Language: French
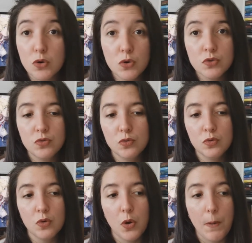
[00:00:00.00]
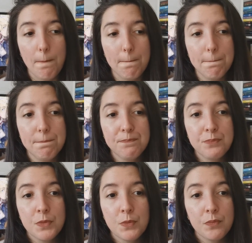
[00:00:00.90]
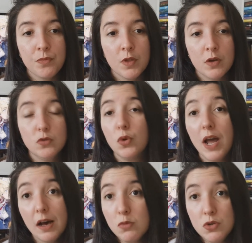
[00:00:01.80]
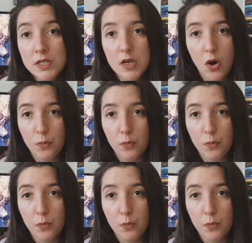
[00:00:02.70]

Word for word: cause de de l'harmonie